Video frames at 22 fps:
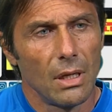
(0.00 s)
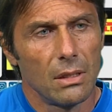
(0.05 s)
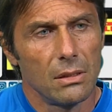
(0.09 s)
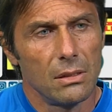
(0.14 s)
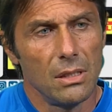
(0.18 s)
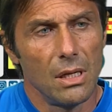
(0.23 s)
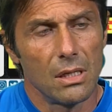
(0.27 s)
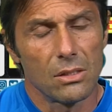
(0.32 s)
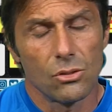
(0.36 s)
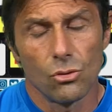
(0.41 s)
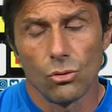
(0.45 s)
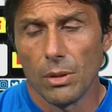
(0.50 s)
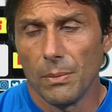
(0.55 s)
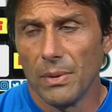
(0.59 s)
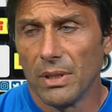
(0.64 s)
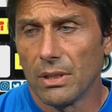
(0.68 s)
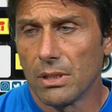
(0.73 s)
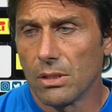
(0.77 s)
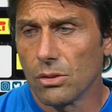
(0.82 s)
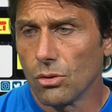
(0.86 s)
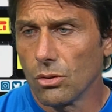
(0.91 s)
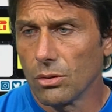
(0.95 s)
Sì,
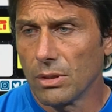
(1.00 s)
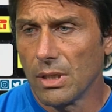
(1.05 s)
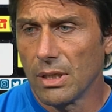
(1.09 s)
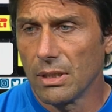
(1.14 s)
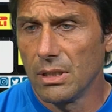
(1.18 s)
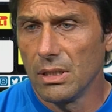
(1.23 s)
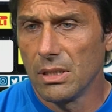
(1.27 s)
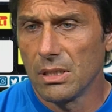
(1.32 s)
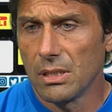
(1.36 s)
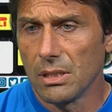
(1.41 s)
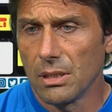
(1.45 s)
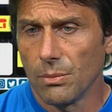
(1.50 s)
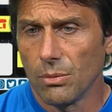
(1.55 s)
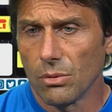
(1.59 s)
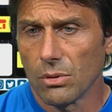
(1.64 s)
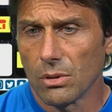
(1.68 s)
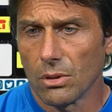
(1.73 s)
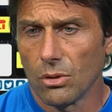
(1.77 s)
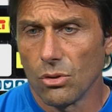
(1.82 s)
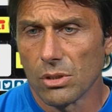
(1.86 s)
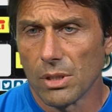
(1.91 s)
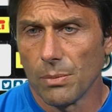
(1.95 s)
assolutamente, ci sono tantissime
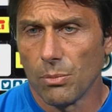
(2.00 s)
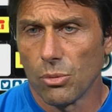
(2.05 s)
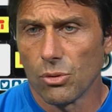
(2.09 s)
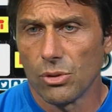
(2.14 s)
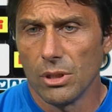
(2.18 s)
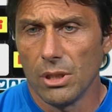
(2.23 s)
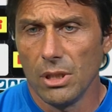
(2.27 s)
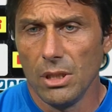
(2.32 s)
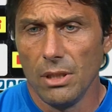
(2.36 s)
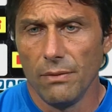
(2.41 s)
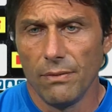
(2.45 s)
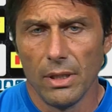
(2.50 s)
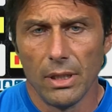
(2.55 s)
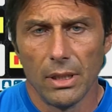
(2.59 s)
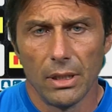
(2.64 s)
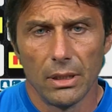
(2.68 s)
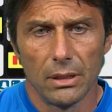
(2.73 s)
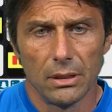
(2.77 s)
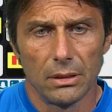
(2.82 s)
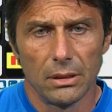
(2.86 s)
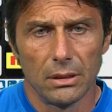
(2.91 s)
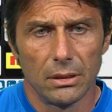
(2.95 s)
cose
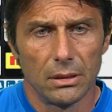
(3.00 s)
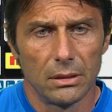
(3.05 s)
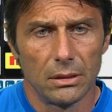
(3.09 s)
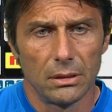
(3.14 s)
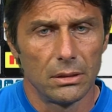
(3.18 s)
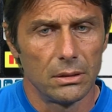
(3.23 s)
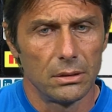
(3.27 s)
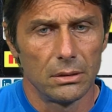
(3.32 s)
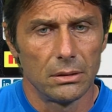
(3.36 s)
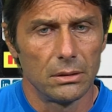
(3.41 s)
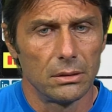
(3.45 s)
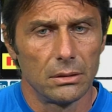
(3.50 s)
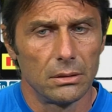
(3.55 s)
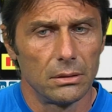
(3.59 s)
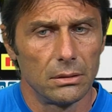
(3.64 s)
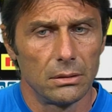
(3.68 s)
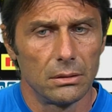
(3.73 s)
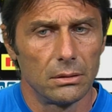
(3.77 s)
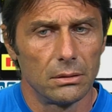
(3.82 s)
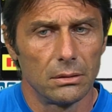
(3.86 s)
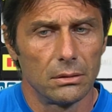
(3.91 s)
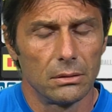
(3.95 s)
positive,
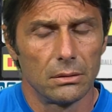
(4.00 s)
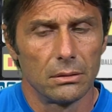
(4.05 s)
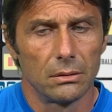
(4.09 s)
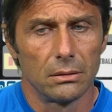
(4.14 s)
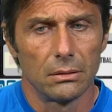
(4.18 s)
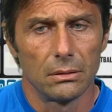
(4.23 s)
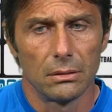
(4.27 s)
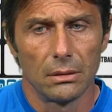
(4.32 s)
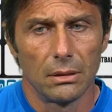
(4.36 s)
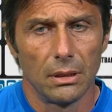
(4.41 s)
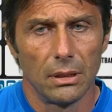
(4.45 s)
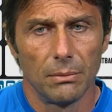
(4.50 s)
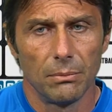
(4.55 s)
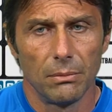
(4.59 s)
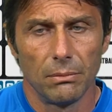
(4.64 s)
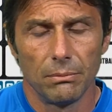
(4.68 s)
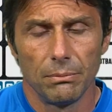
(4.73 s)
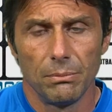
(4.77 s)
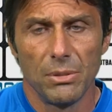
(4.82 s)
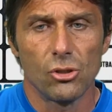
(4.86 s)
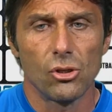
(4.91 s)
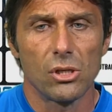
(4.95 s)

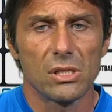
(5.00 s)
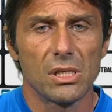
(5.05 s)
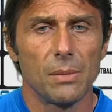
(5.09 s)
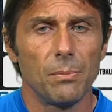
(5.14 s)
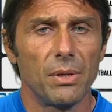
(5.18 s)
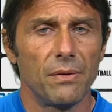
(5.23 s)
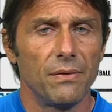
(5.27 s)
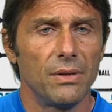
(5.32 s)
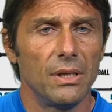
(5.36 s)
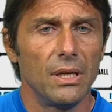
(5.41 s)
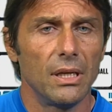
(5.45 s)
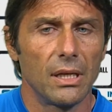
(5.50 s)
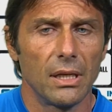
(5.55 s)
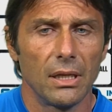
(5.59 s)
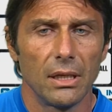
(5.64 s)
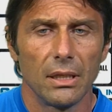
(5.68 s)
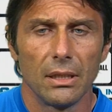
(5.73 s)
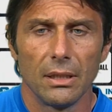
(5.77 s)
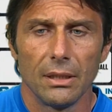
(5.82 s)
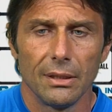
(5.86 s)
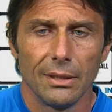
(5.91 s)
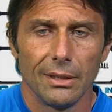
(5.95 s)
uh, bisogna sempre
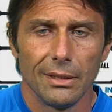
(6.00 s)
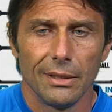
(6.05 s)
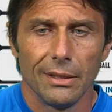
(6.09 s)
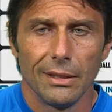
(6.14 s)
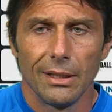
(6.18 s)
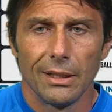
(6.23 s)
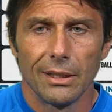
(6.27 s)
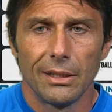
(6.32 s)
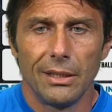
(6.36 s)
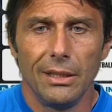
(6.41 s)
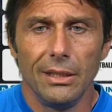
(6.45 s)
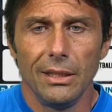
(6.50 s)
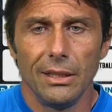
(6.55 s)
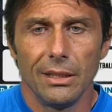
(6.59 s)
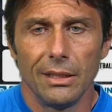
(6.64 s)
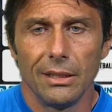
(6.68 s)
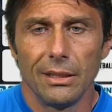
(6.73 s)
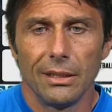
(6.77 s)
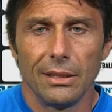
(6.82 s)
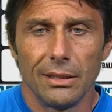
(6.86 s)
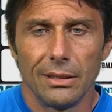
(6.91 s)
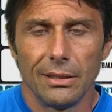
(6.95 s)
vedere chi
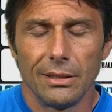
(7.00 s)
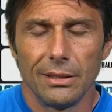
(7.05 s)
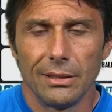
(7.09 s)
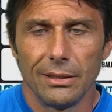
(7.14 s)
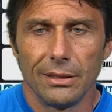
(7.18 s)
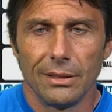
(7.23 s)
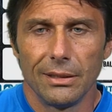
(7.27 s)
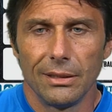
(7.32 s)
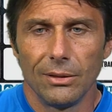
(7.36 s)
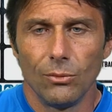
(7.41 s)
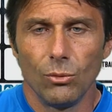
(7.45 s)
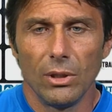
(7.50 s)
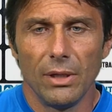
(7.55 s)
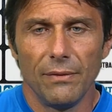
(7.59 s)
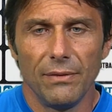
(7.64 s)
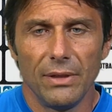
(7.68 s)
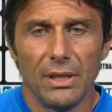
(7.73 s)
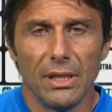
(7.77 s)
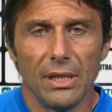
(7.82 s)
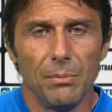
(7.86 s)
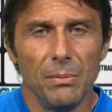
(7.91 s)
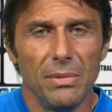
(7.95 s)
uh, vuole
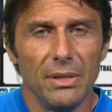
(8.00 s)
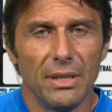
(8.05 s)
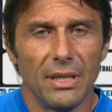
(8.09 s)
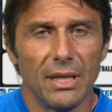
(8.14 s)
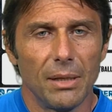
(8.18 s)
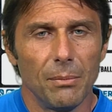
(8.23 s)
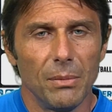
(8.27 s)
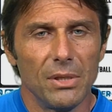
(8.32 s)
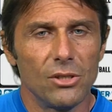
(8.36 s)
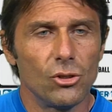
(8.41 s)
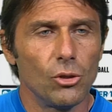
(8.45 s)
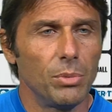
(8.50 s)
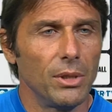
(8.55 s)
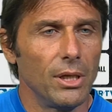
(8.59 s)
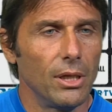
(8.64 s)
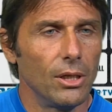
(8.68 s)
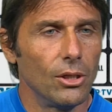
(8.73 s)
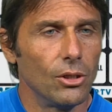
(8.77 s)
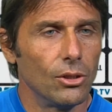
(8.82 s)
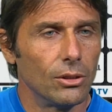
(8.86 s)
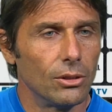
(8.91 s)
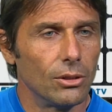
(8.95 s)
vedere il bicchiere mezzo
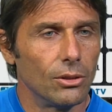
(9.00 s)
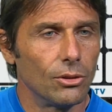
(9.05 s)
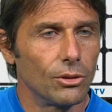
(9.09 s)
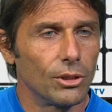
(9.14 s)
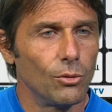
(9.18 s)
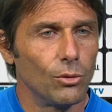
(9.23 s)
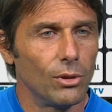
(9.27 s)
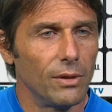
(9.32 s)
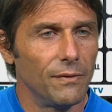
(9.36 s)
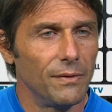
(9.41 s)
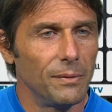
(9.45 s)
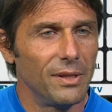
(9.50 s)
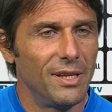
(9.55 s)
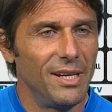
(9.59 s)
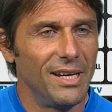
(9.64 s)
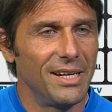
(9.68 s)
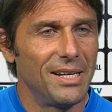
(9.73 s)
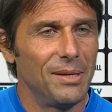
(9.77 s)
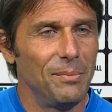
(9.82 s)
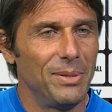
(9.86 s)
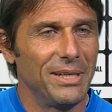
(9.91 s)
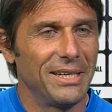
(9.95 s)
pieno o chi vuole vedere
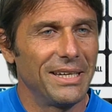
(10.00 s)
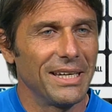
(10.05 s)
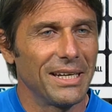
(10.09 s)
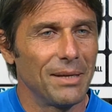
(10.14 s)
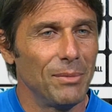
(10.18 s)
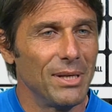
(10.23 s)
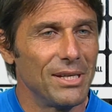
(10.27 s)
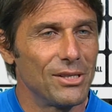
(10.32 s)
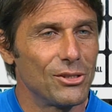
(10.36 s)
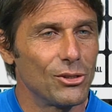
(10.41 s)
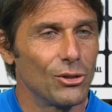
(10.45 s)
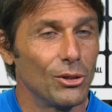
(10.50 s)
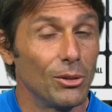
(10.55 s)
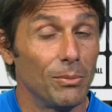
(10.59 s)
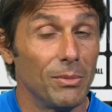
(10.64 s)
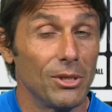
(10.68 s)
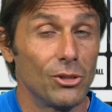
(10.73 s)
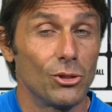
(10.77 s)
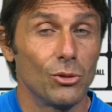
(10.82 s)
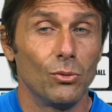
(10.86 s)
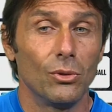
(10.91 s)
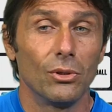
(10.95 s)
il bicchiere mezzo,
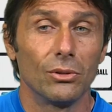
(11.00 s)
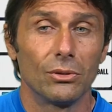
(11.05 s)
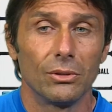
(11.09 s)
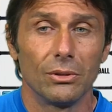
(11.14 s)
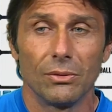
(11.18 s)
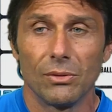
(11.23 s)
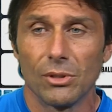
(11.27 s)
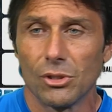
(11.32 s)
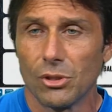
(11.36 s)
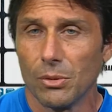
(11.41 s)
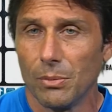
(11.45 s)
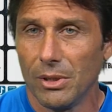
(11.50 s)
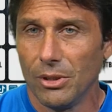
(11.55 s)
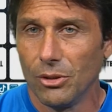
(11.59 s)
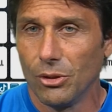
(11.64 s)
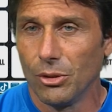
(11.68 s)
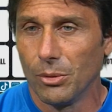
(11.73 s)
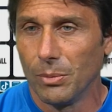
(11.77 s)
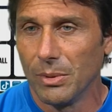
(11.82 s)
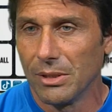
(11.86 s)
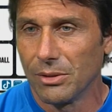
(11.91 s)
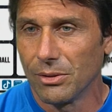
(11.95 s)
mezzo vuoto, in questo
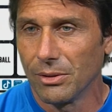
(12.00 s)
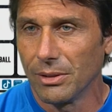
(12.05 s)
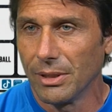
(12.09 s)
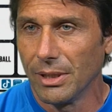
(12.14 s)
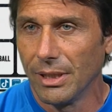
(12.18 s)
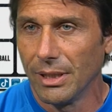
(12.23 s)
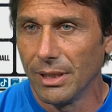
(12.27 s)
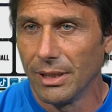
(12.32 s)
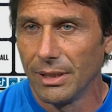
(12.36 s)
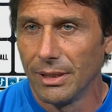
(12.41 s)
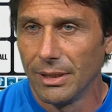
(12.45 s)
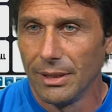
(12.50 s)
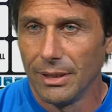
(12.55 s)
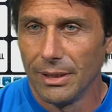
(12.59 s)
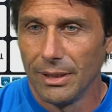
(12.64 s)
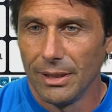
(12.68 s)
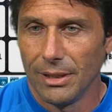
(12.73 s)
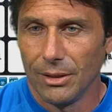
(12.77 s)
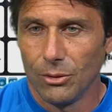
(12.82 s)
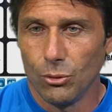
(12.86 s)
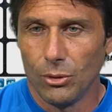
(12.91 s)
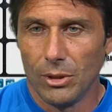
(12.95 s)
periodo penso
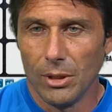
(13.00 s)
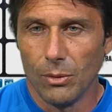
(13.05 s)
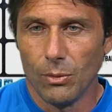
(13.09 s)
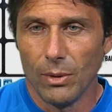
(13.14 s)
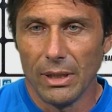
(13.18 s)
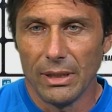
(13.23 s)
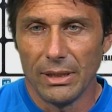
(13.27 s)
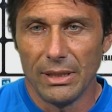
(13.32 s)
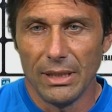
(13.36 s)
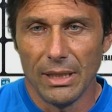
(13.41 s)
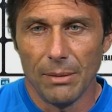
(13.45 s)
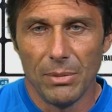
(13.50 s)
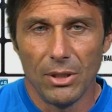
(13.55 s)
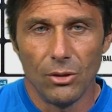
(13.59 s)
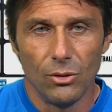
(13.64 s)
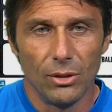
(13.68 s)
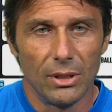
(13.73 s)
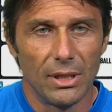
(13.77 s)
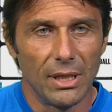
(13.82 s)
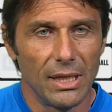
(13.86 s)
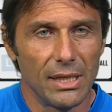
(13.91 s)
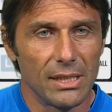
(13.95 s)
che tutti quanti abbiano
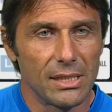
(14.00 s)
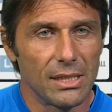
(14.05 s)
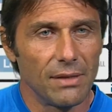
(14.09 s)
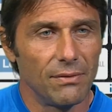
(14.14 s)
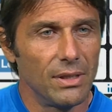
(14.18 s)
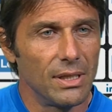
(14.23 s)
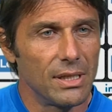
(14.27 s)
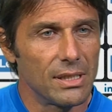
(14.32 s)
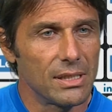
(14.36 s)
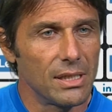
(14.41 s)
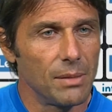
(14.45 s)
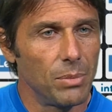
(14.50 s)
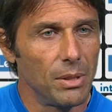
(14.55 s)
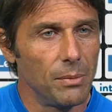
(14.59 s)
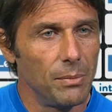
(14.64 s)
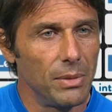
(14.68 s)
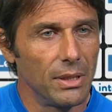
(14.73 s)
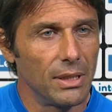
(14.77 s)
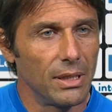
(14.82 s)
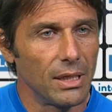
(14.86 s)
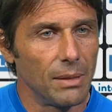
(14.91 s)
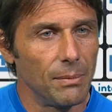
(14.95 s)
interesse a vedere sempre il
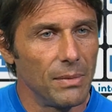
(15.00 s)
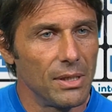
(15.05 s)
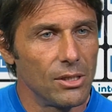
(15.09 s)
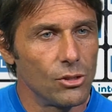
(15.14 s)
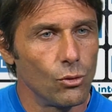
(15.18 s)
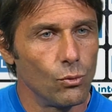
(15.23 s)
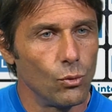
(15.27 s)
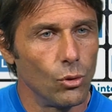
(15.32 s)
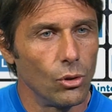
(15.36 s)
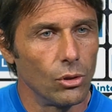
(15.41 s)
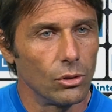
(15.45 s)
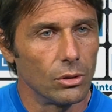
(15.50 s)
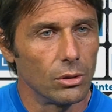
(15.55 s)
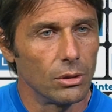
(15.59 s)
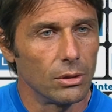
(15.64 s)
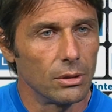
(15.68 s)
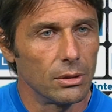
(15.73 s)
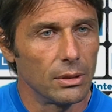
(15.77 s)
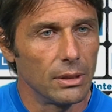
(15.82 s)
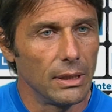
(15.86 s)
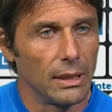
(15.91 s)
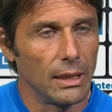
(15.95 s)
bicchiere mezzo
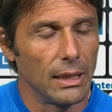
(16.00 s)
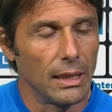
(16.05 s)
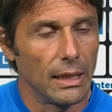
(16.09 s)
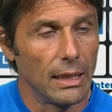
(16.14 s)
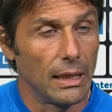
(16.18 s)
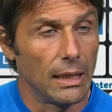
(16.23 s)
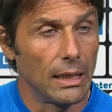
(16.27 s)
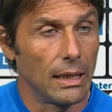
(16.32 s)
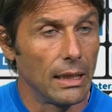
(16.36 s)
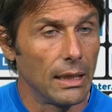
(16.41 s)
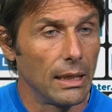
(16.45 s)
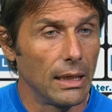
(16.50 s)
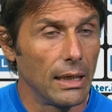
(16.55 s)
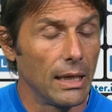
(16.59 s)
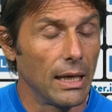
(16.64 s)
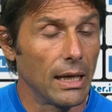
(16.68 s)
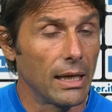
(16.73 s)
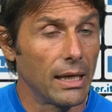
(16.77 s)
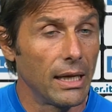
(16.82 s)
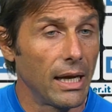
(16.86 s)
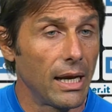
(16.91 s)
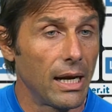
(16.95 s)
vuoto e a, e
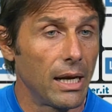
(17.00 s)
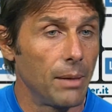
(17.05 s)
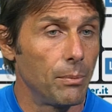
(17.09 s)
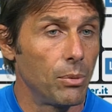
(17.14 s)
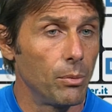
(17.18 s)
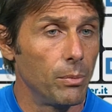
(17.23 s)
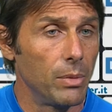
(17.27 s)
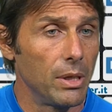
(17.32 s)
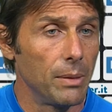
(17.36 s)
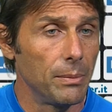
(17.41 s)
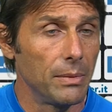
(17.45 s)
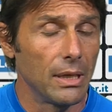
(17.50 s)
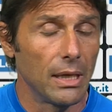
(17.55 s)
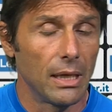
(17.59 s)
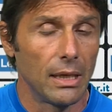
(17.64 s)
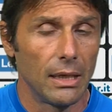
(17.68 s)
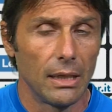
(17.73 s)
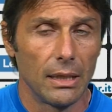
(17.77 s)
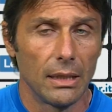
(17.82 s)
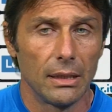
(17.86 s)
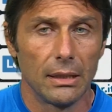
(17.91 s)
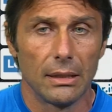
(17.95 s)
a creare problemi
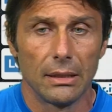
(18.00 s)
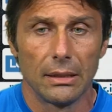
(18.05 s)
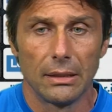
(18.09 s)
al,